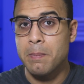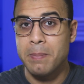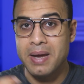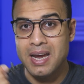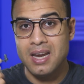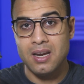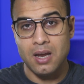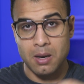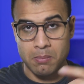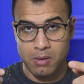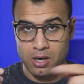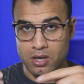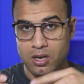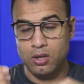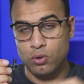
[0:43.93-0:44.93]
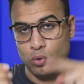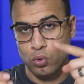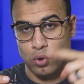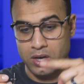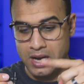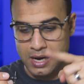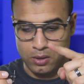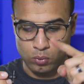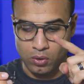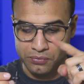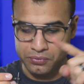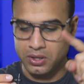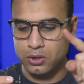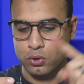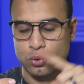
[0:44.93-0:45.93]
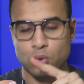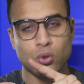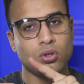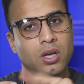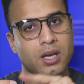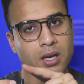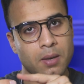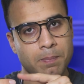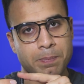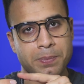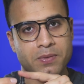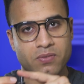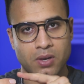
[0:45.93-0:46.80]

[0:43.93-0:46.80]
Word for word: بين المايكين دول يعني توفق الصوت هنا